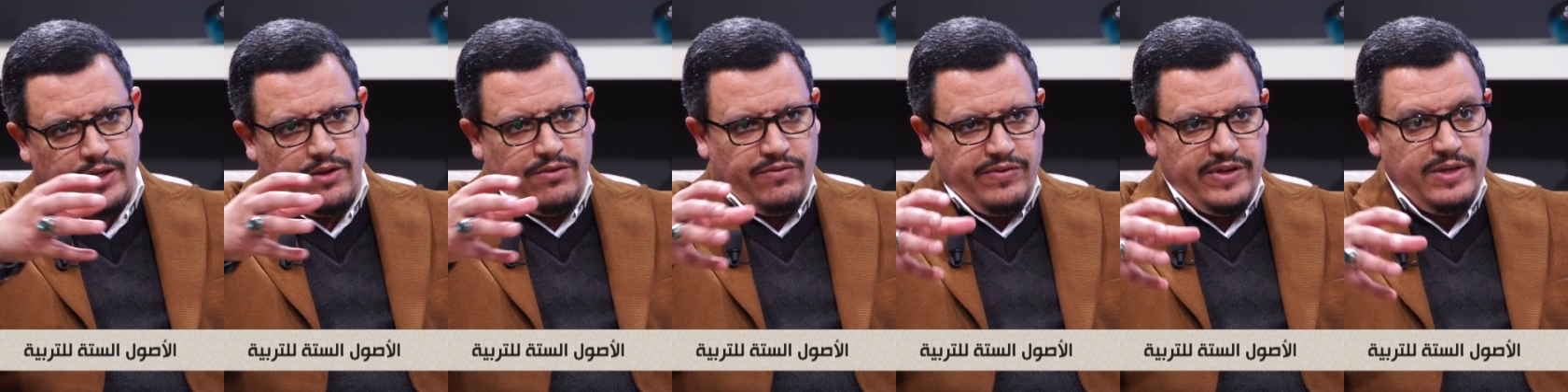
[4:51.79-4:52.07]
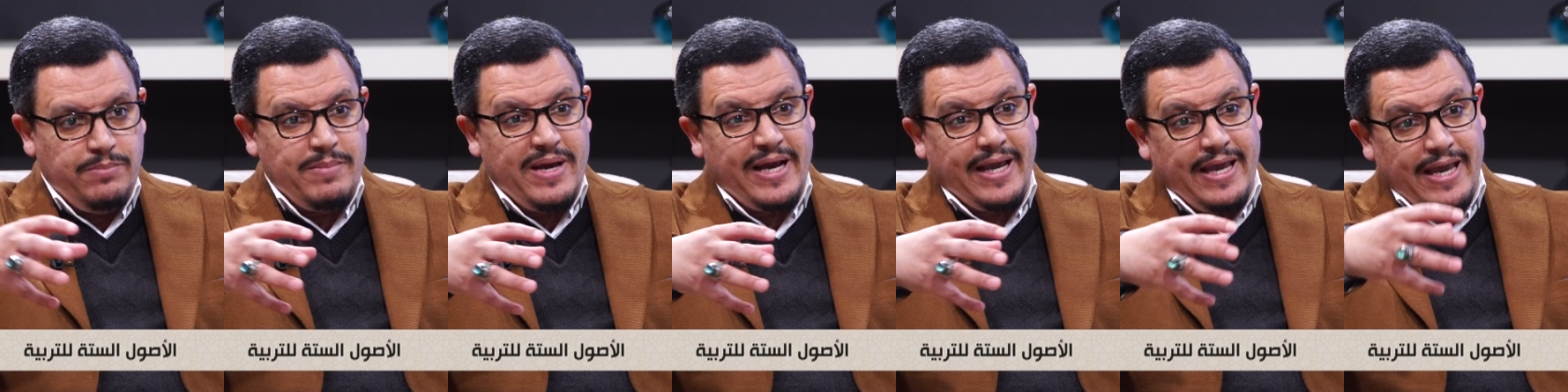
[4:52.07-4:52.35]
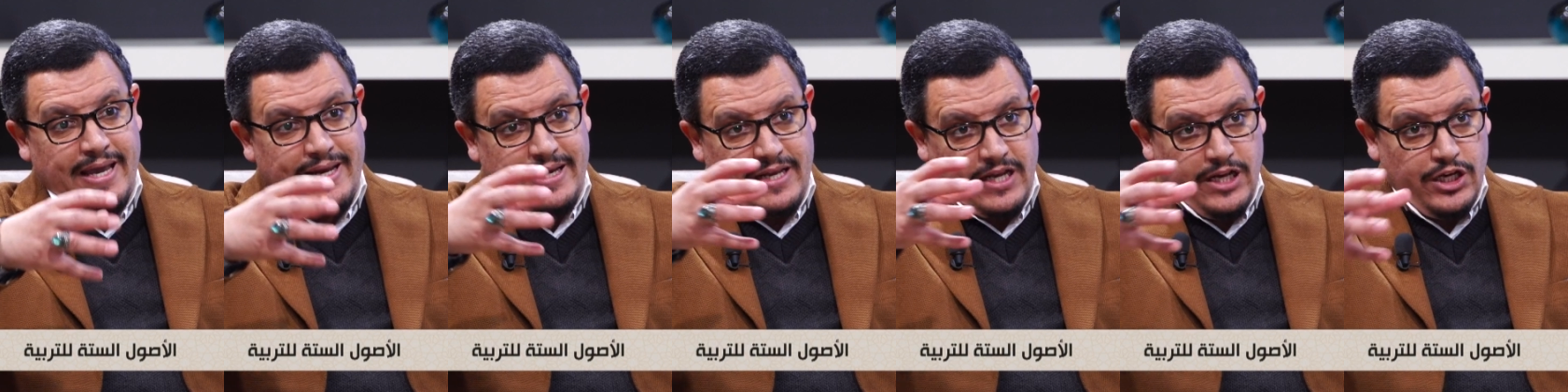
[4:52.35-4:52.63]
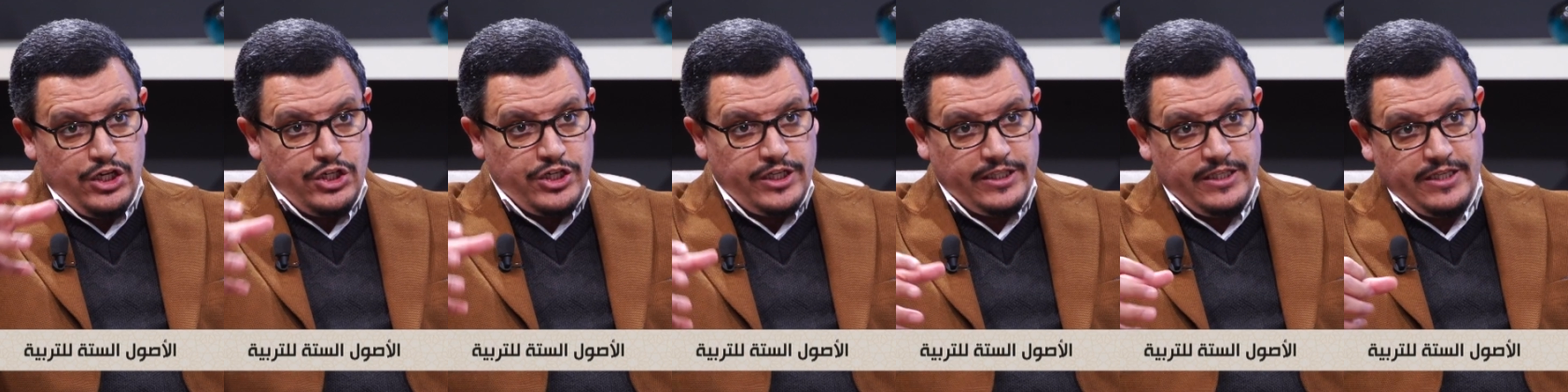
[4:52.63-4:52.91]
في مكانه
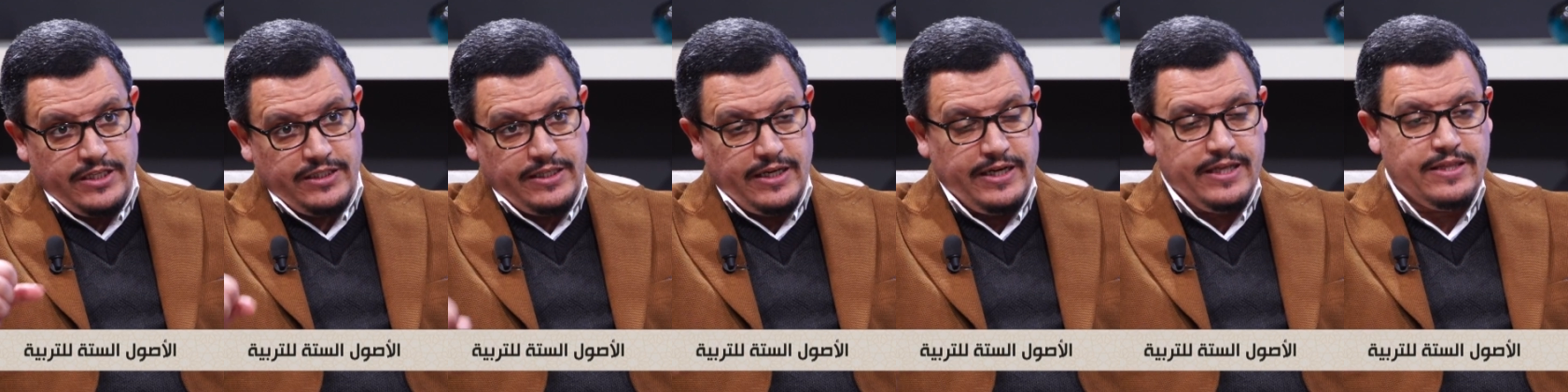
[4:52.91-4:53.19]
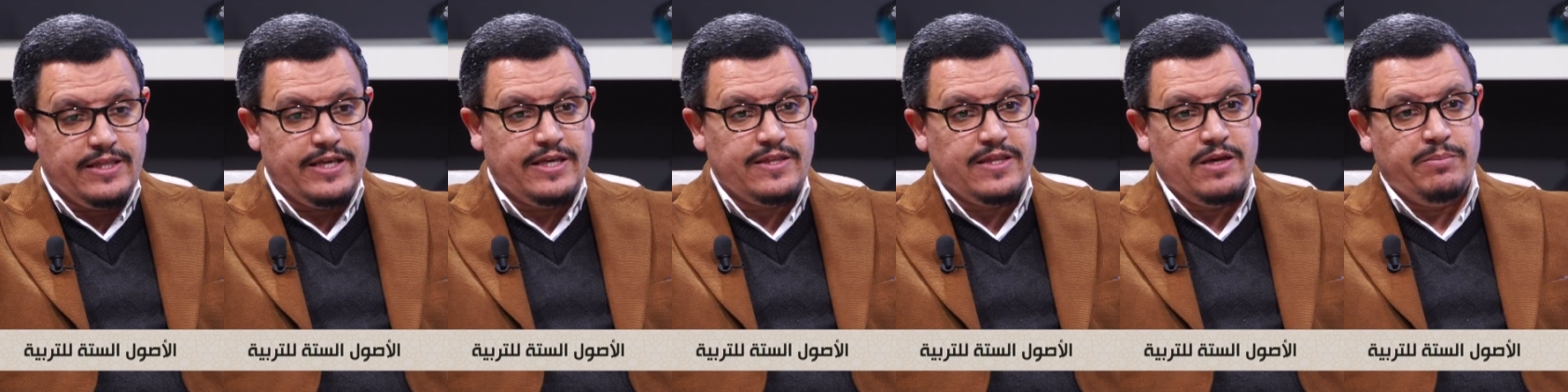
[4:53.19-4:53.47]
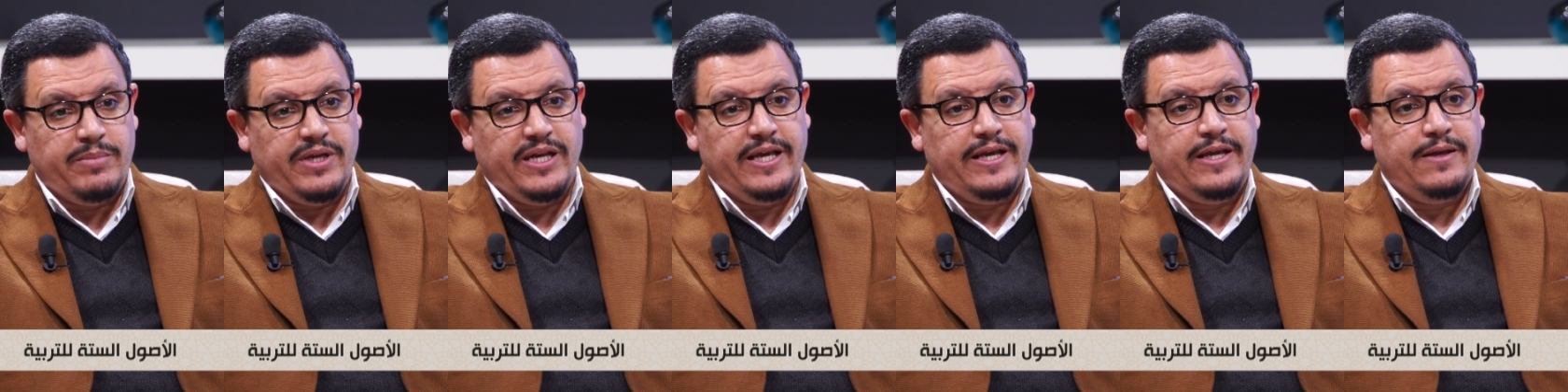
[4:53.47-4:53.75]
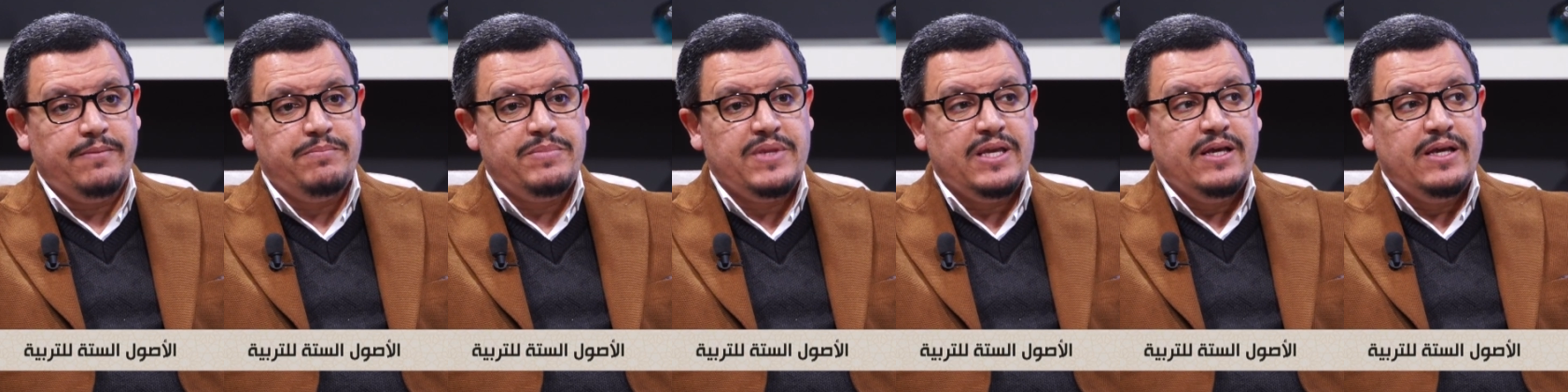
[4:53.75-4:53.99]
الجديد الذي يذهب إليه